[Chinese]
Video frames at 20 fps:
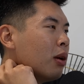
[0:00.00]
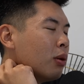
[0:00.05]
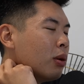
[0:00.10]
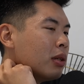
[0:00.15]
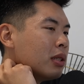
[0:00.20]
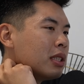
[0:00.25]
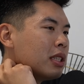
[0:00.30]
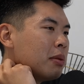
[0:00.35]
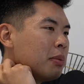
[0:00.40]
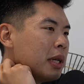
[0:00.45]

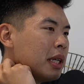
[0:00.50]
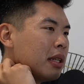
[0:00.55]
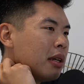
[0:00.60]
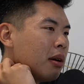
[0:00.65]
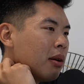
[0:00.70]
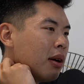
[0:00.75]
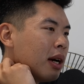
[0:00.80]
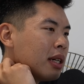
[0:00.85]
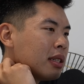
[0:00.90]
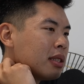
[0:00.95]
我这边
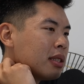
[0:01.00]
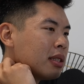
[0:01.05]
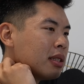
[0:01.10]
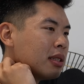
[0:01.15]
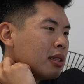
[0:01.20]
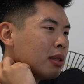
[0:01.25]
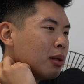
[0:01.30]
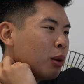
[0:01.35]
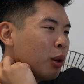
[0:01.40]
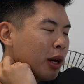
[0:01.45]
的话
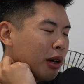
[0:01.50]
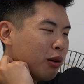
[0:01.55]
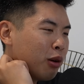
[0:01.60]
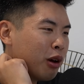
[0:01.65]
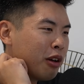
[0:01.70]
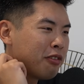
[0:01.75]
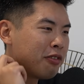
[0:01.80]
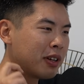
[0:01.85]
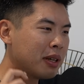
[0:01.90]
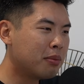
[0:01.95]
是，我会
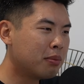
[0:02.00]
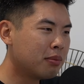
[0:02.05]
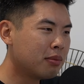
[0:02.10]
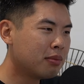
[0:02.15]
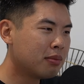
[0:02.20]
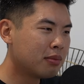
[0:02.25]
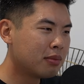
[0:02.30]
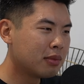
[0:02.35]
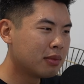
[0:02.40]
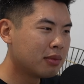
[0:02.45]
我会分。
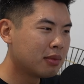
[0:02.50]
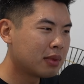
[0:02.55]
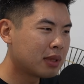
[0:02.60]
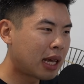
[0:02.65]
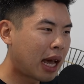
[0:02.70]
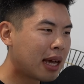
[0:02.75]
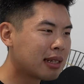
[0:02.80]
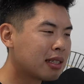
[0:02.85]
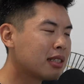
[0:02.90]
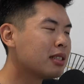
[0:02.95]

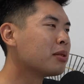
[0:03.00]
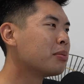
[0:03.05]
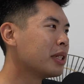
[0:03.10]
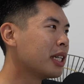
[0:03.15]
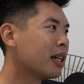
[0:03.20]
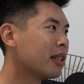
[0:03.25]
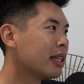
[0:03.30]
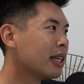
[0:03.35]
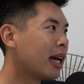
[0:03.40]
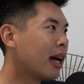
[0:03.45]
它是什么
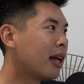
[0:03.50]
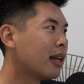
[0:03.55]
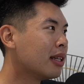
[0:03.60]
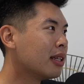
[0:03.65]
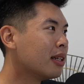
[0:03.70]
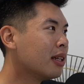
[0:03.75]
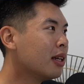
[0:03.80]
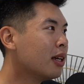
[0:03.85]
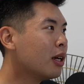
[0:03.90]
样的压力？